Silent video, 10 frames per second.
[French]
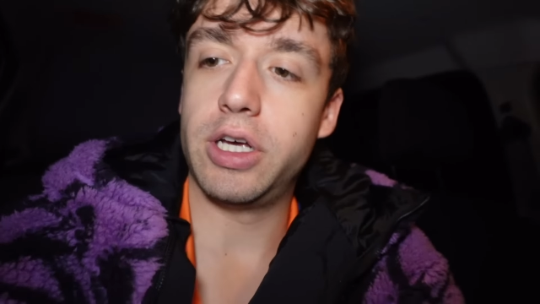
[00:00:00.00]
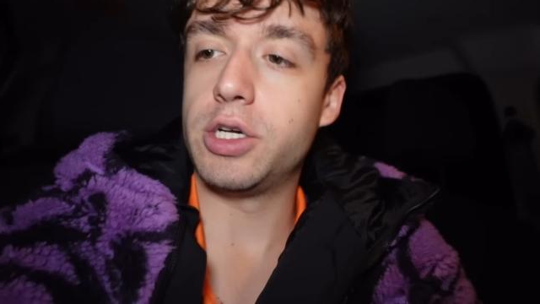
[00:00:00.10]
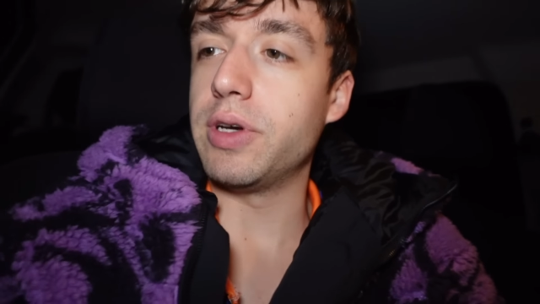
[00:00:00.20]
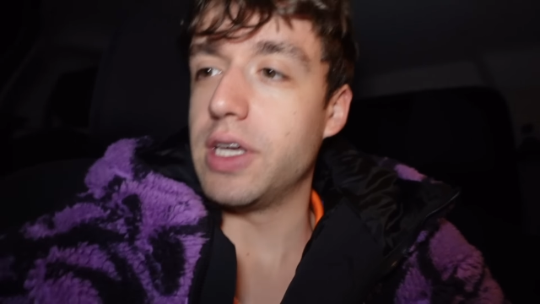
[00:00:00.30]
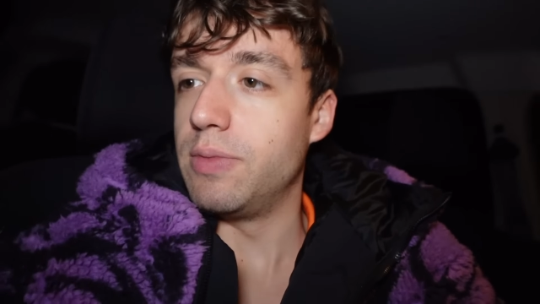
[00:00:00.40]
je
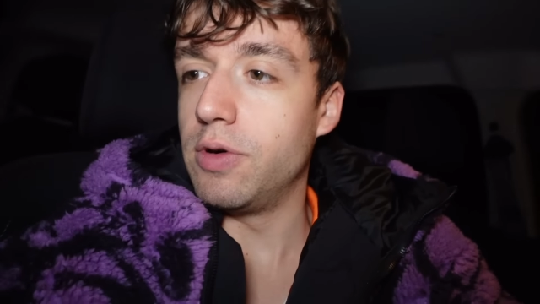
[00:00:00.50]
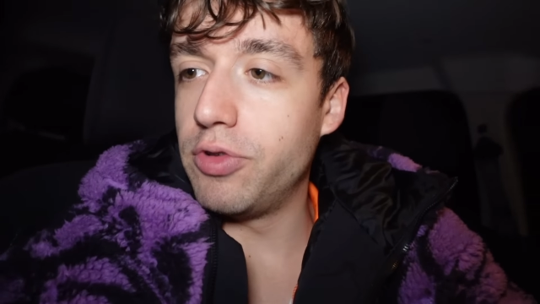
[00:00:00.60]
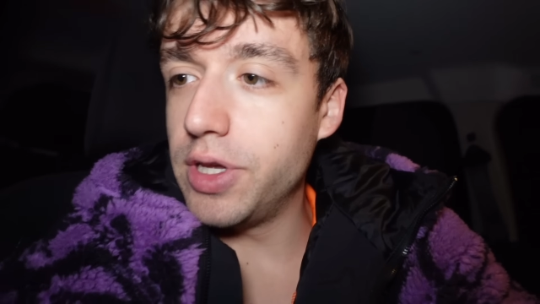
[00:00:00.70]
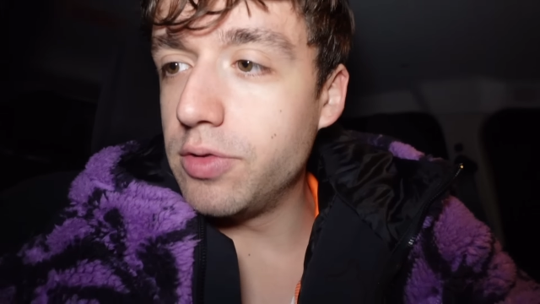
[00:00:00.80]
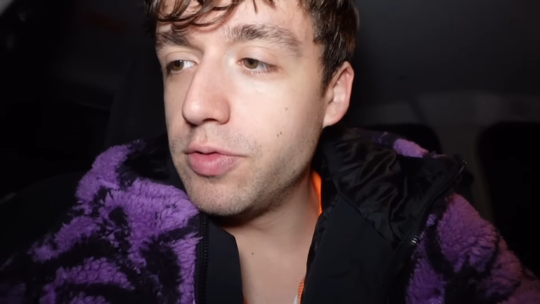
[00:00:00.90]
crois qu'elle m'a
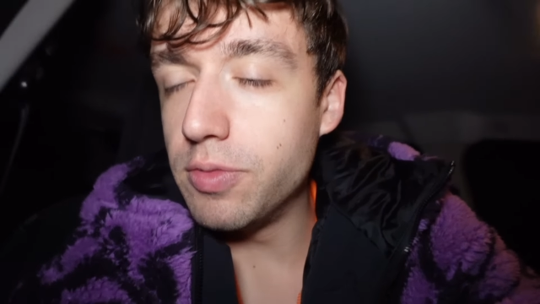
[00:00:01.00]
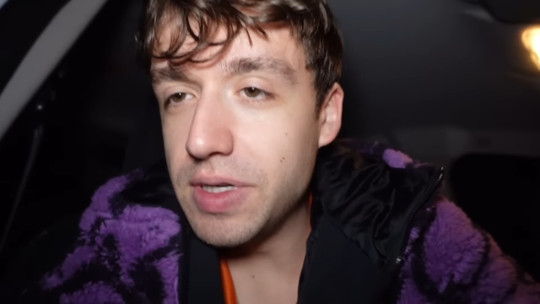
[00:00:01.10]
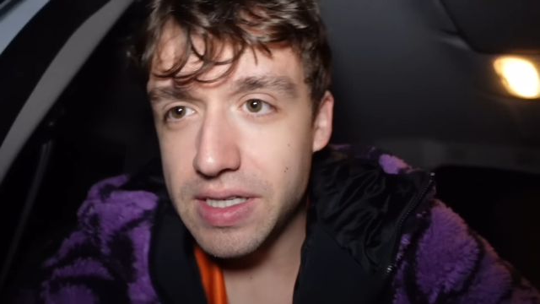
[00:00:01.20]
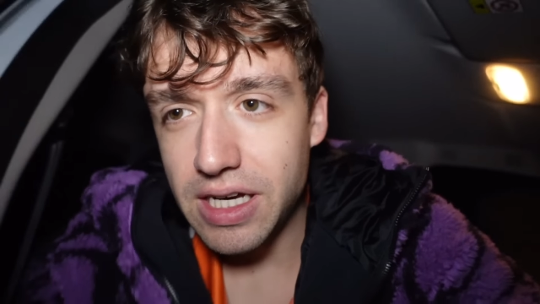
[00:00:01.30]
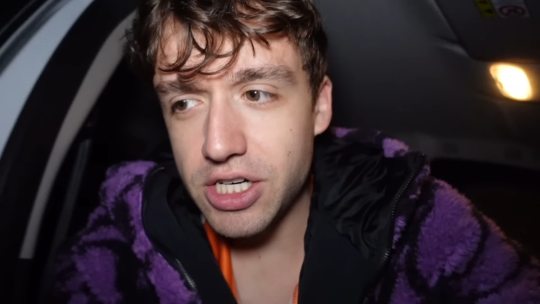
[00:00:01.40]
envoyé un nouveau
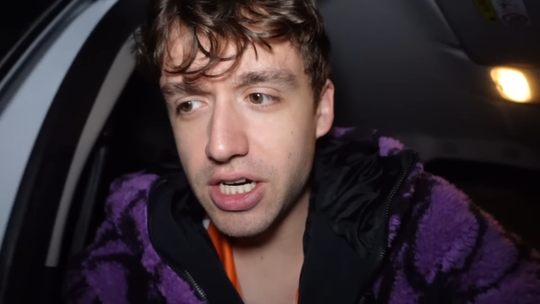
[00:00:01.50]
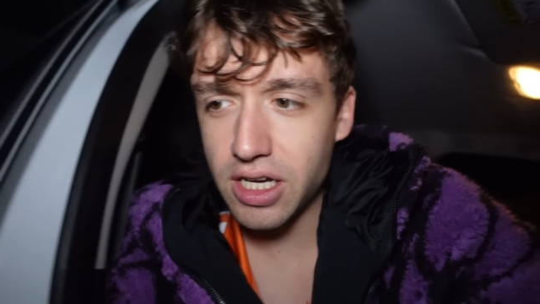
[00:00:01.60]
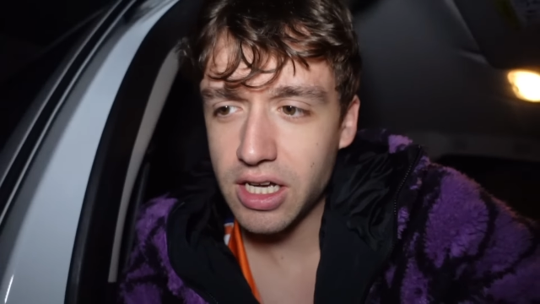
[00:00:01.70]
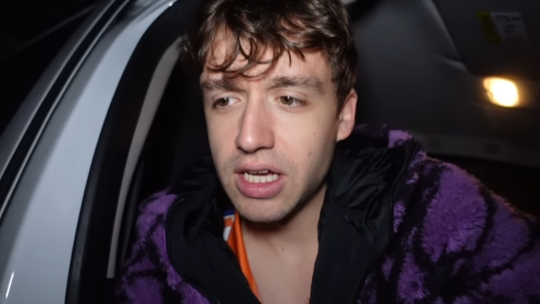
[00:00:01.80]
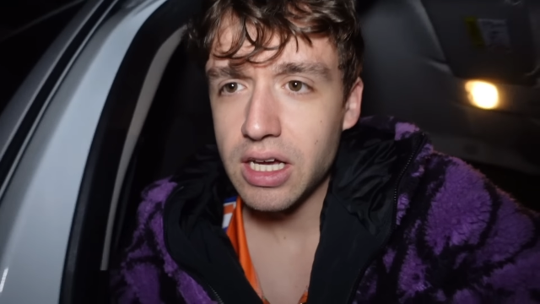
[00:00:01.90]
message.
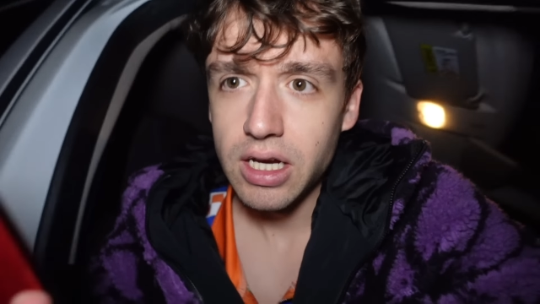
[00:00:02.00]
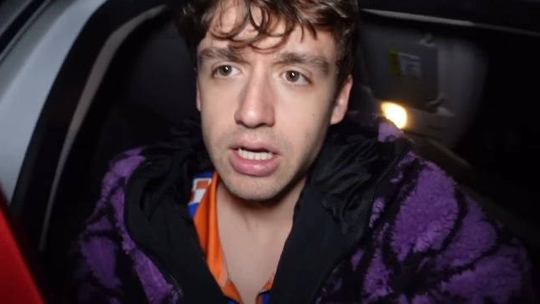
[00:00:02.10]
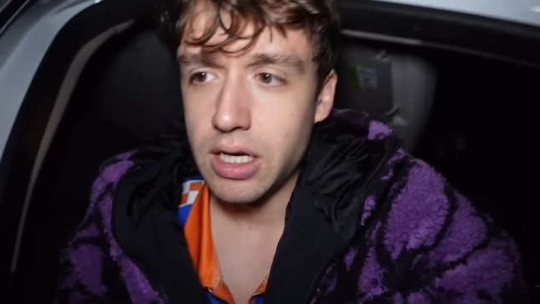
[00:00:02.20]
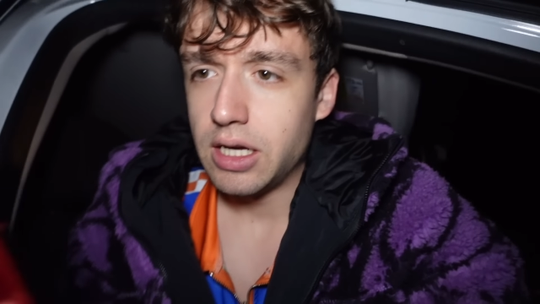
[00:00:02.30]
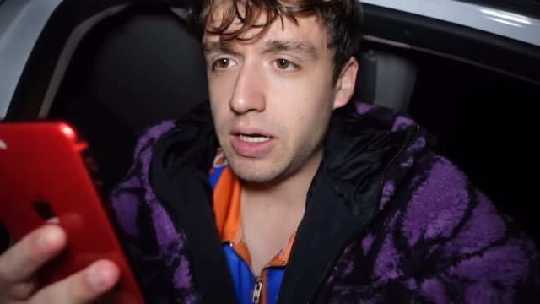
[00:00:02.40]

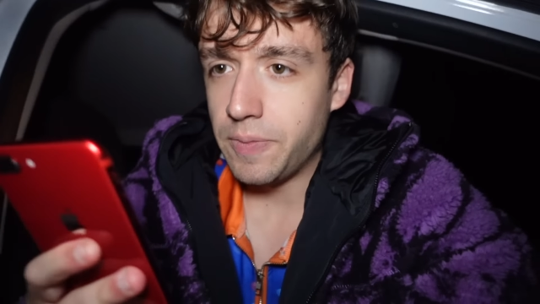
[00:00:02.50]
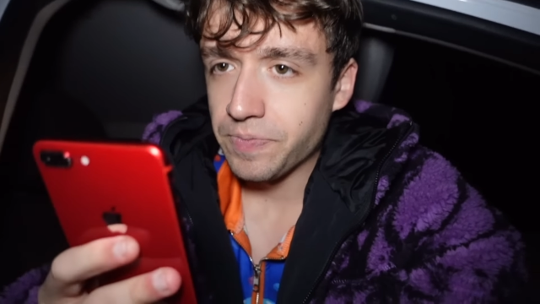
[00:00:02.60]
Ah.